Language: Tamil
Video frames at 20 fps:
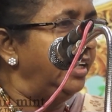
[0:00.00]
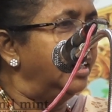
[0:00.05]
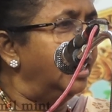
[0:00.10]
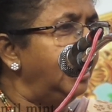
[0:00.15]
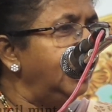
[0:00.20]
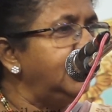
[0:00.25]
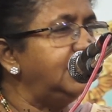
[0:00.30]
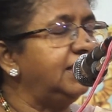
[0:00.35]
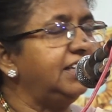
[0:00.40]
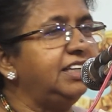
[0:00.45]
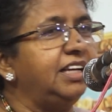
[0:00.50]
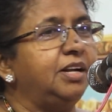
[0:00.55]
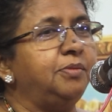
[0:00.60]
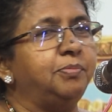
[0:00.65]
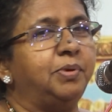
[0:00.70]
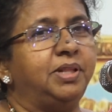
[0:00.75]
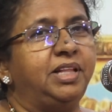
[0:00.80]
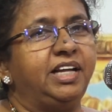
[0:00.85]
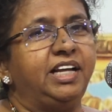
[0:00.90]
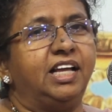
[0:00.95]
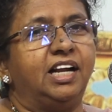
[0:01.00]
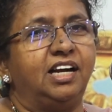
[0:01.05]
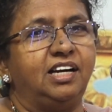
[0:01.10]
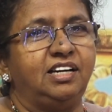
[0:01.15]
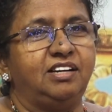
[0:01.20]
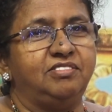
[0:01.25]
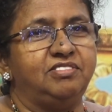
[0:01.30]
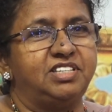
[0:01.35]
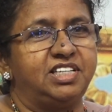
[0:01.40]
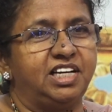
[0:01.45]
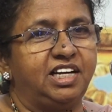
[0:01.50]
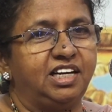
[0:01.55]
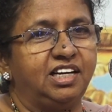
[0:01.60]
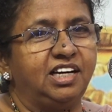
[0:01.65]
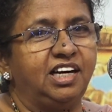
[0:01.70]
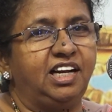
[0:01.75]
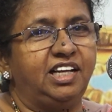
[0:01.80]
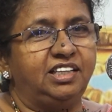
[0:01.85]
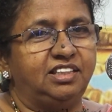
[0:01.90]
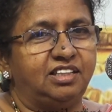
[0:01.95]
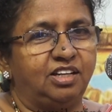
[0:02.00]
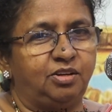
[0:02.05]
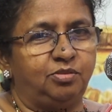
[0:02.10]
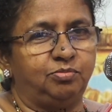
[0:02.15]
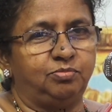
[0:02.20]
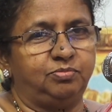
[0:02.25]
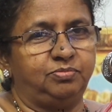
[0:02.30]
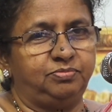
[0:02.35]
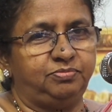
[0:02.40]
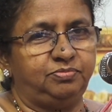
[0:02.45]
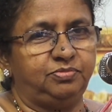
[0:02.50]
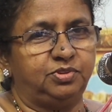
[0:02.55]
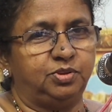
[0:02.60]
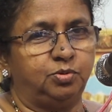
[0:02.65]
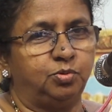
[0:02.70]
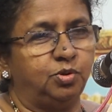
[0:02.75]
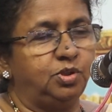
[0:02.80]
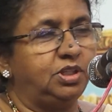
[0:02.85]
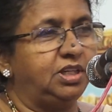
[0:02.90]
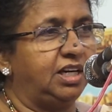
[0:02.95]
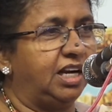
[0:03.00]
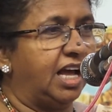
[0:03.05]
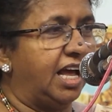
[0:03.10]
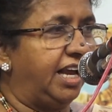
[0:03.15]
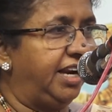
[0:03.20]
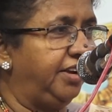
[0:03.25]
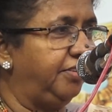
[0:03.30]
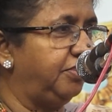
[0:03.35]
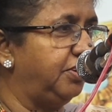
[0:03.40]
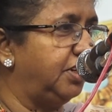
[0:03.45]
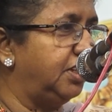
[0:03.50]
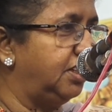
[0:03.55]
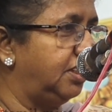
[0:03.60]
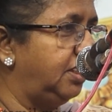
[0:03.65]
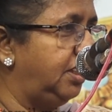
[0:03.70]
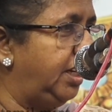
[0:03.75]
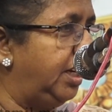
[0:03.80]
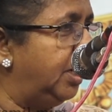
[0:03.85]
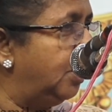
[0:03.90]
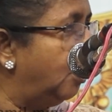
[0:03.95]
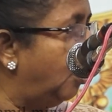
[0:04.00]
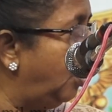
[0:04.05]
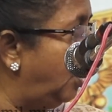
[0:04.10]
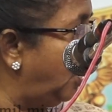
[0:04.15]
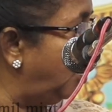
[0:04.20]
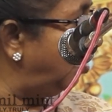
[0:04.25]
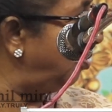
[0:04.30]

எழுத்து என்பது இரண்டு விஷயங்களை தரும் ஒன்று அறிவு இன்னொன்று